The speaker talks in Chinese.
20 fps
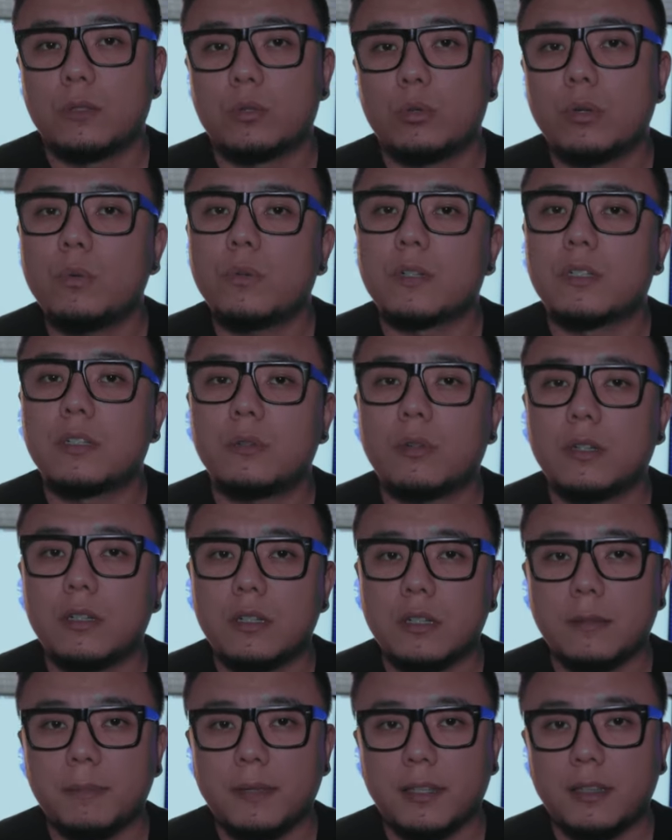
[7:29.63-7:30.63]
所以，我希望
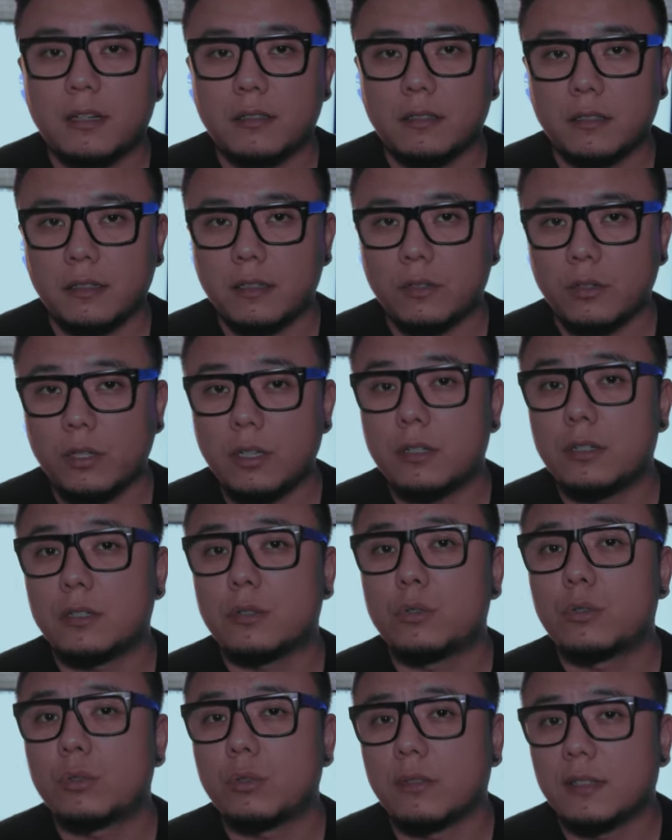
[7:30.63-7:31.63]
这个频道能够一
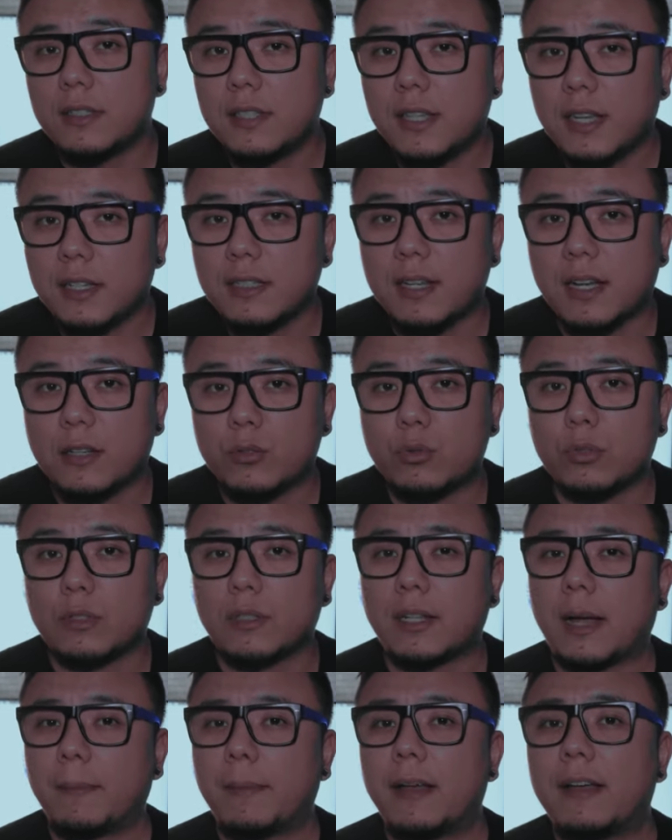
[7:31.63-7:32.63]
直存在下去，
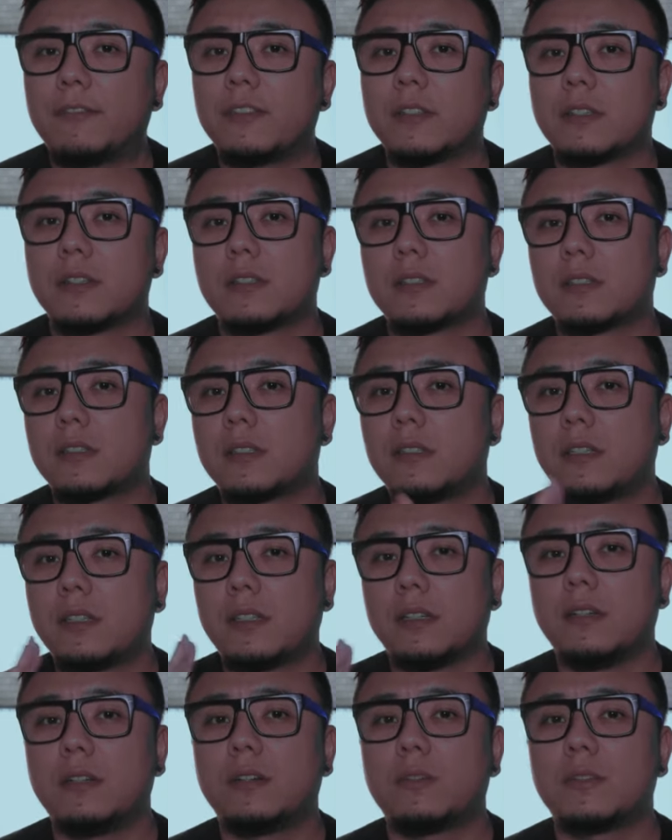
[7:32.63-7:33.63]
哪怕粉丝
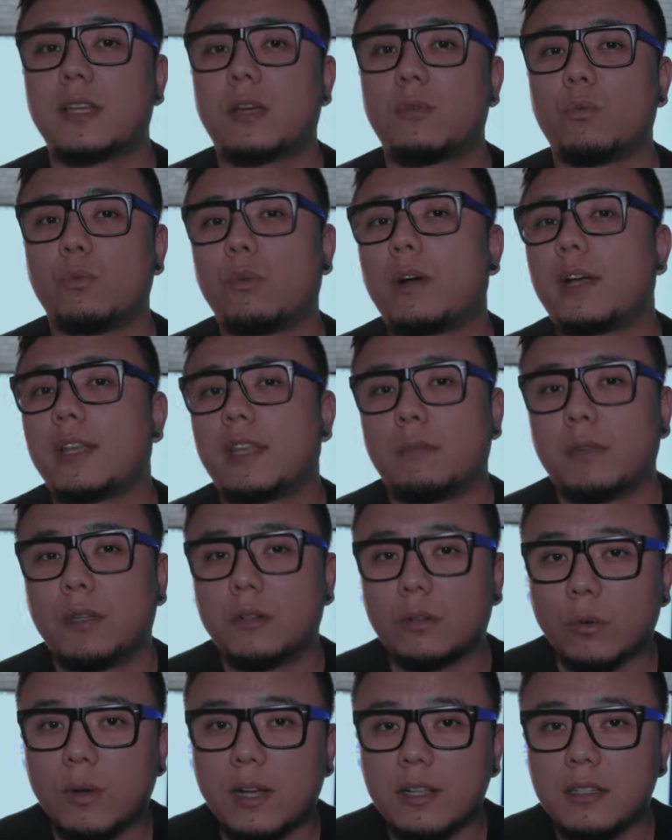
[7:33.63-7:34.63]
停留在五万也没
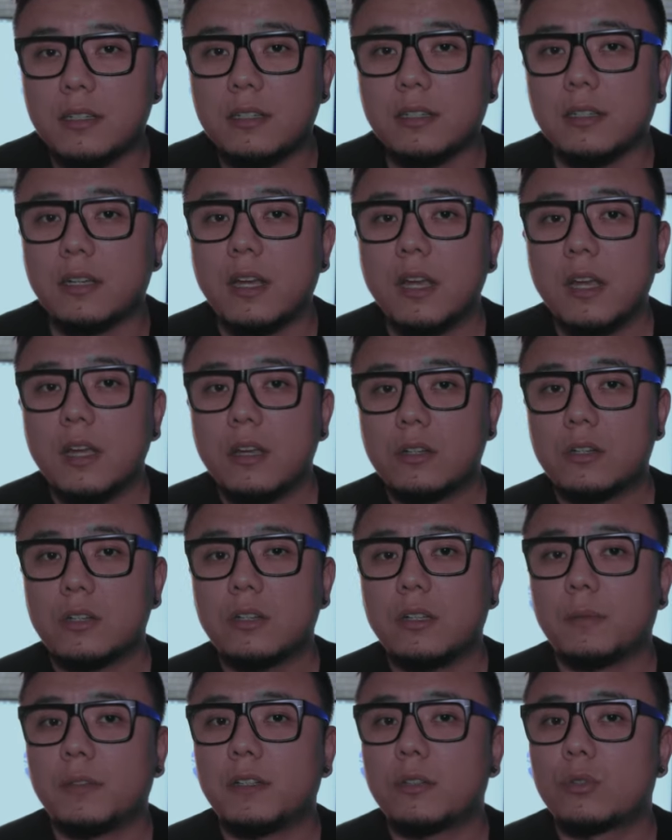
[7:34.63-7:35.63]
有关系。是
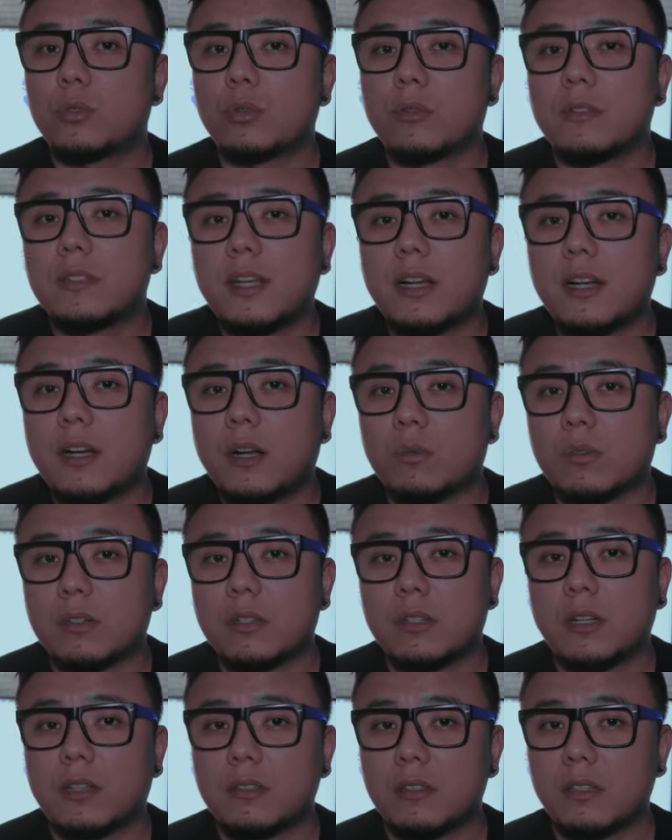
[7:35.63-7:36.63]
你们的存在，让我
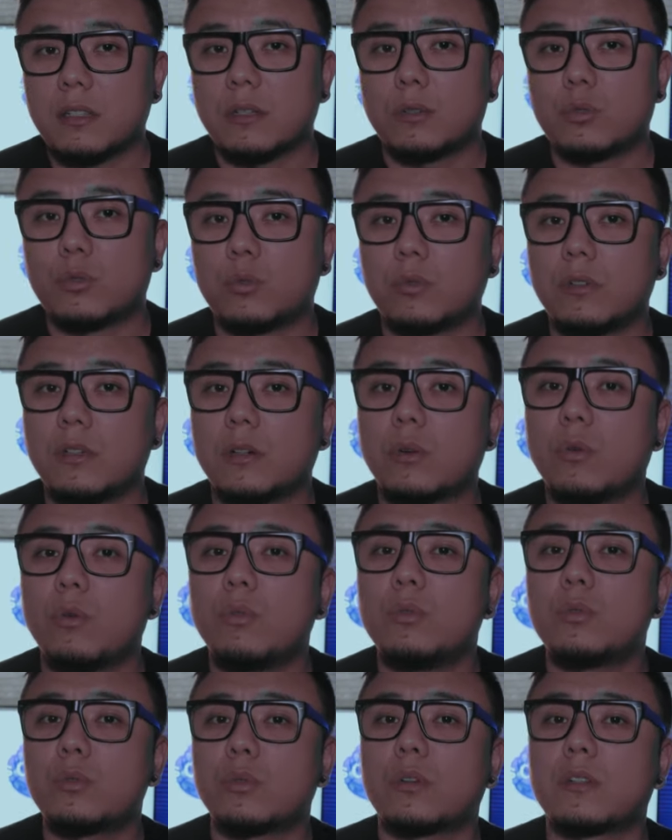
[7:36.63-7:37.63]
知道自己除了
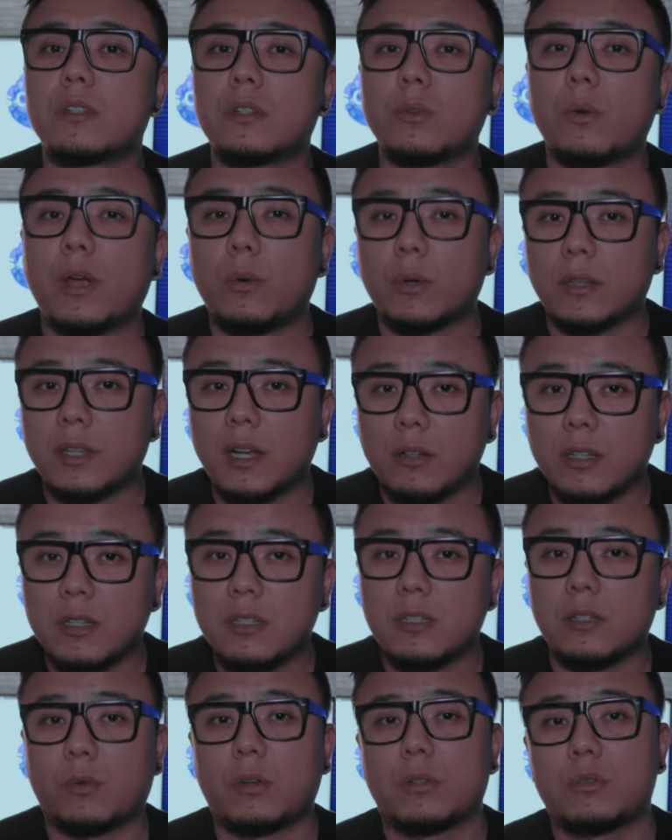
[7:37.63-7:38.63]
工作之外，我到底
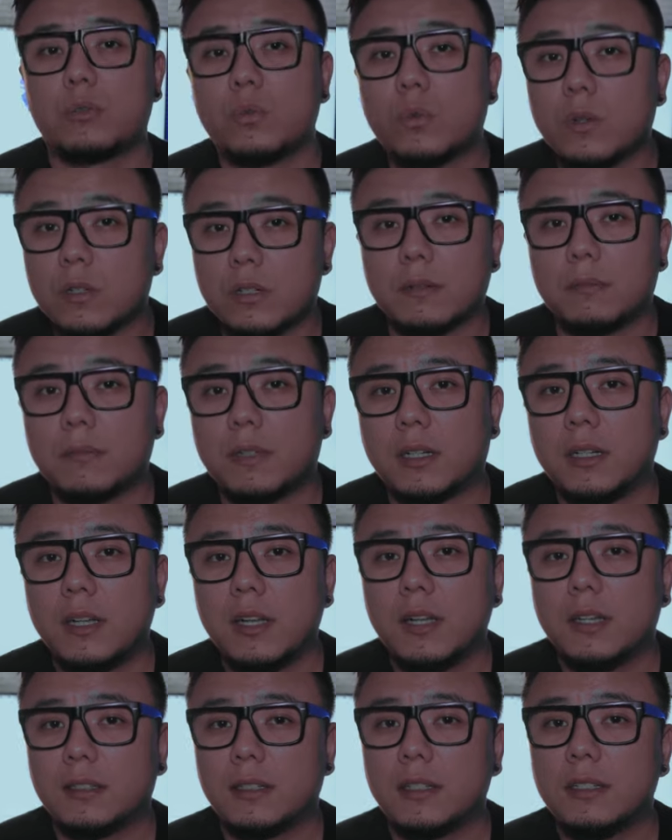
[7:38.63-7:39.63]
喜欢做什么。
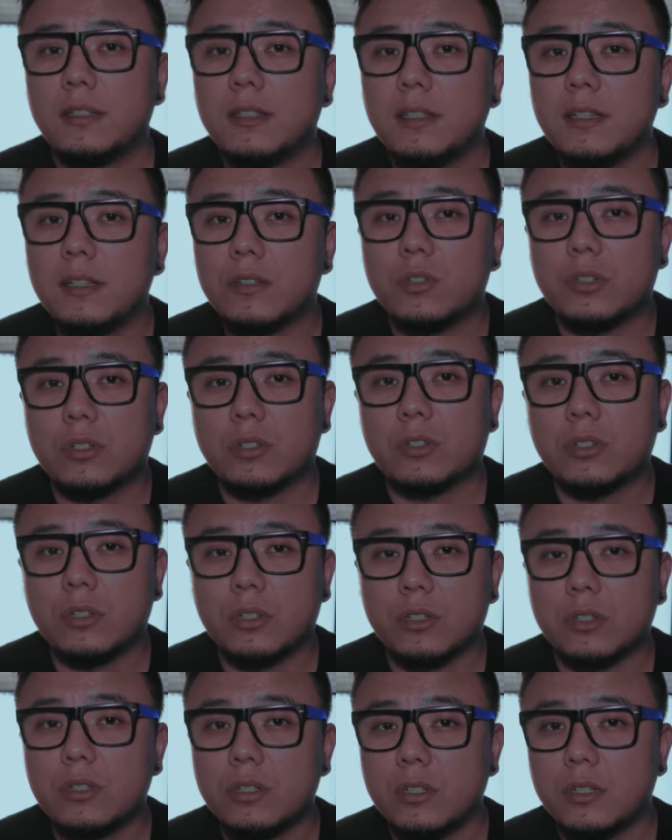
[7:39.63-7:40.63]
能一直
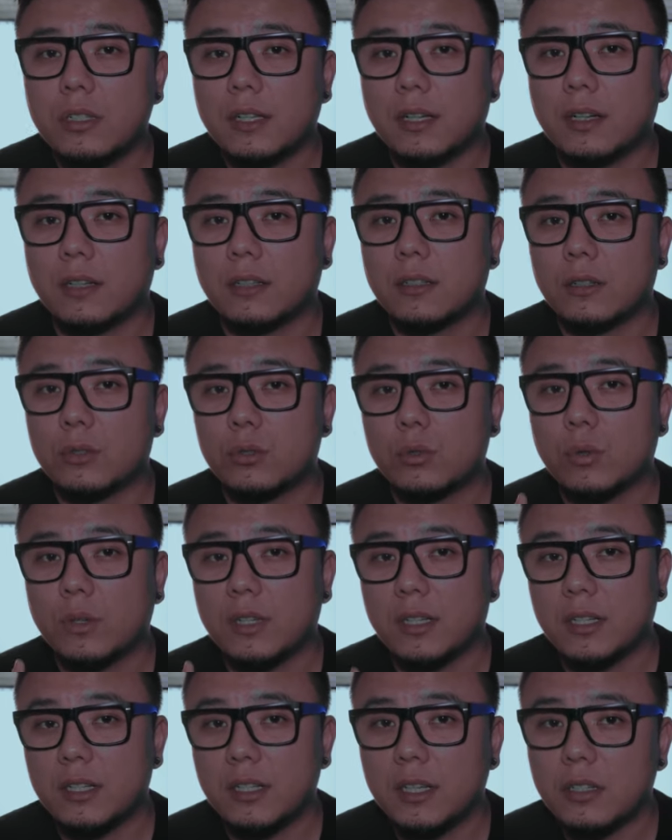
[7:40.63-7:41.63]
持之以恒的做
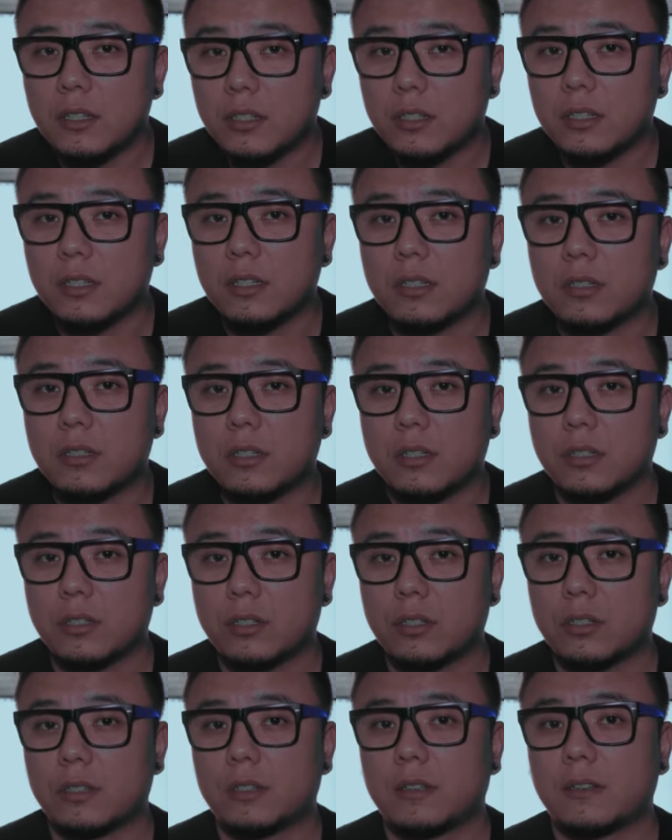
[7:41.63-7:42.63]
一件事情，真的
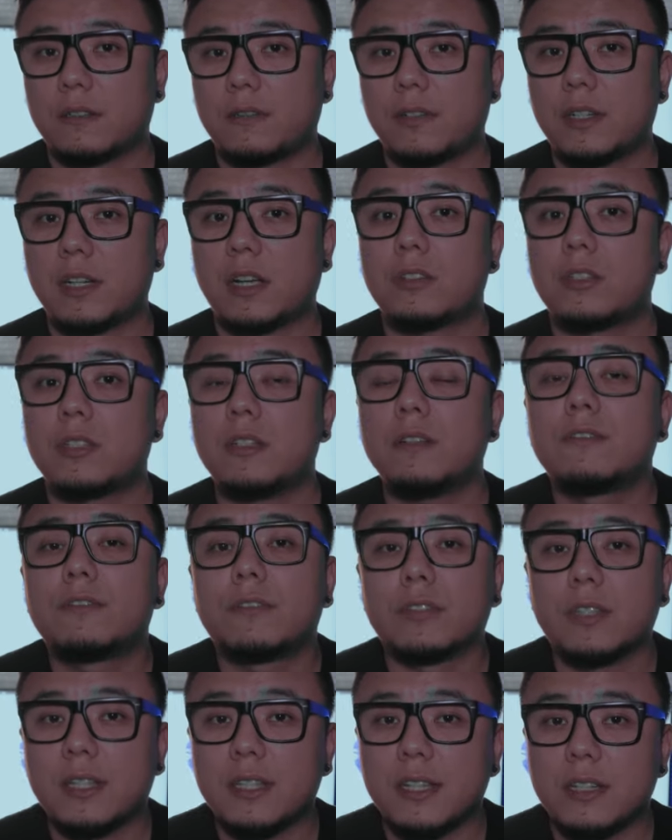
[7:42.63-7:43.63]
是非常幸
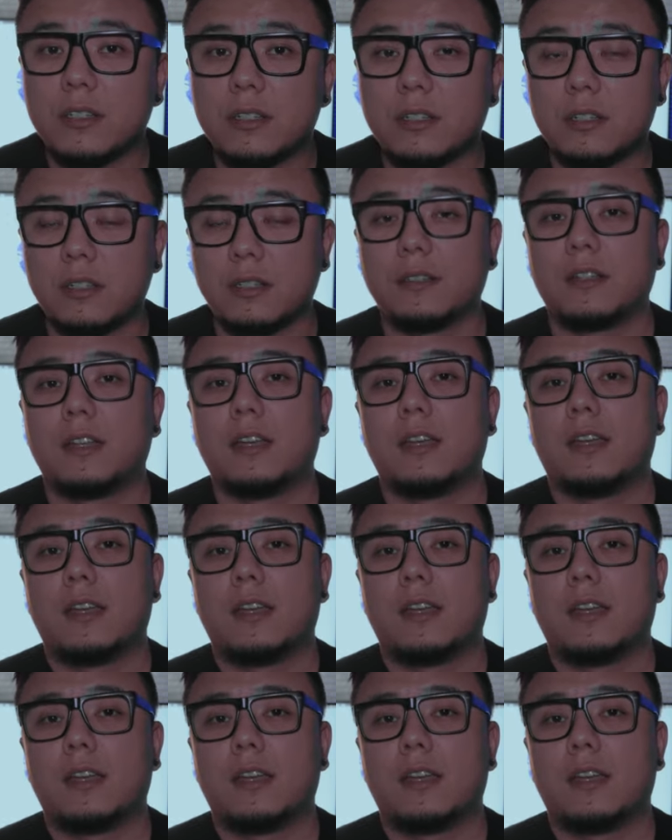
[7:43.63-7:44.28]
福的一件事情。